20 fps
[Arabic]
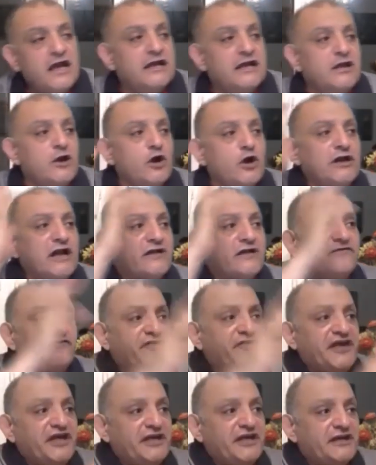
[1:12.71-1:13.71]
اللي يقول لك
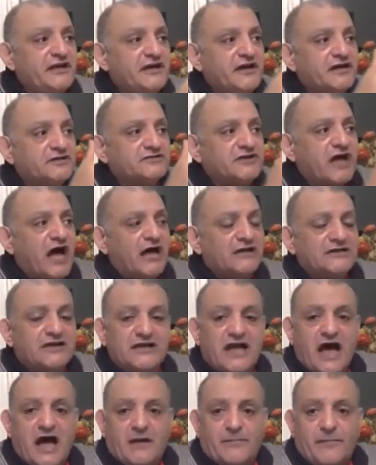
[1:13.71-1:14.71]
في
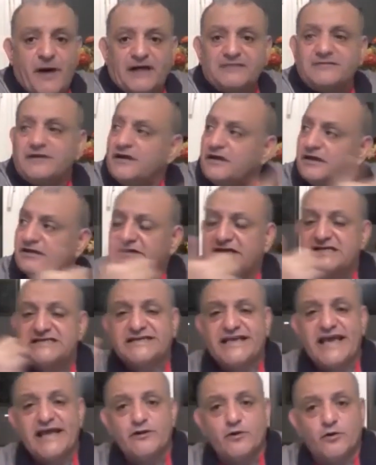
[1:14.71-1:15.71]
اضطهاد للاقباط
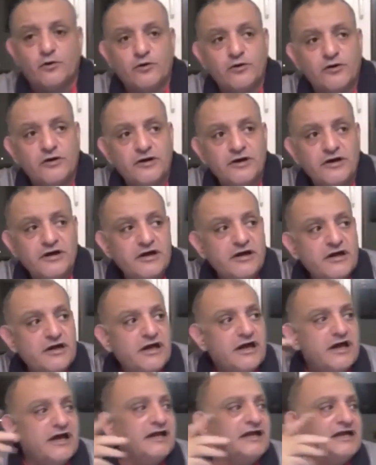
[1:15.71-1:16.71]
تسجنه
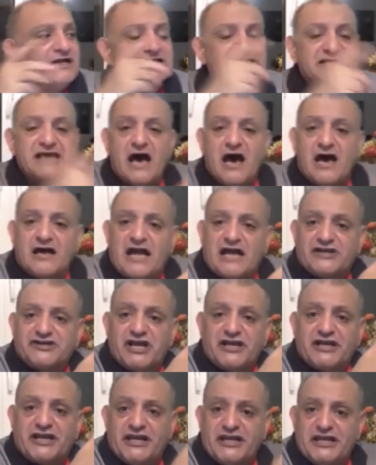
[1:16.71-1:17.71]
اللي يتظاهر
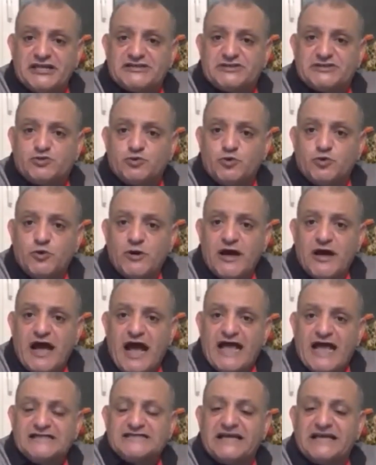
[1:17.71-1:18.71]
عشان كنيسته
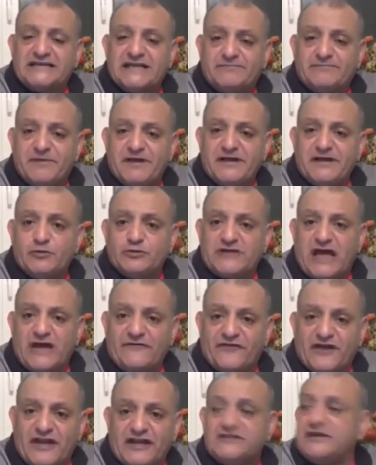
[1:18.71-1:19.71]
عايزها تتبني
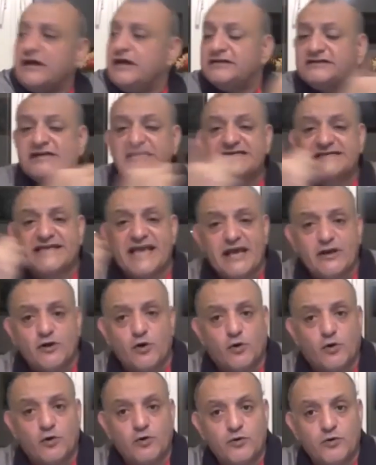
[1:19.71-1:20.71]
واتقفلت
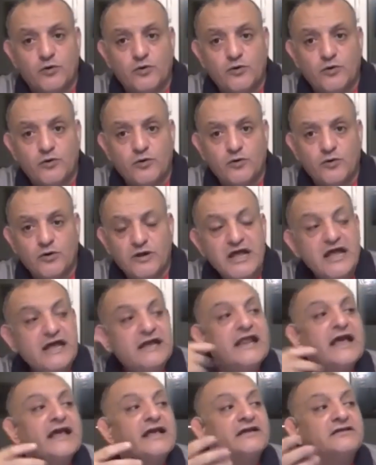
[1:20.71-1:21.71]
تسجنه
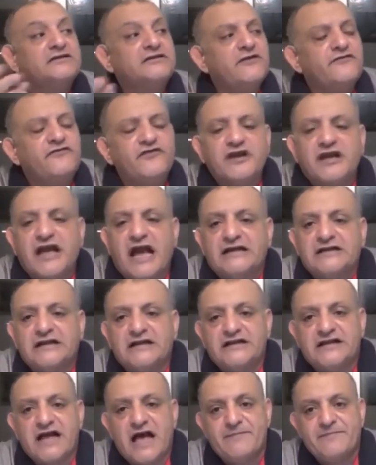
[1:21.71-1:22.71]
لكن تفرج عن
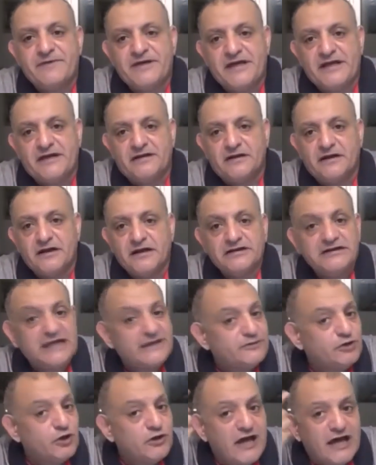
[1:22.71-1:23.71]
الارهابيين
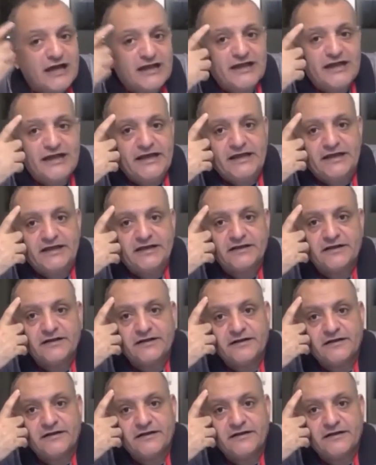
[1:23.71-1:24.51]
ده يدل على ايه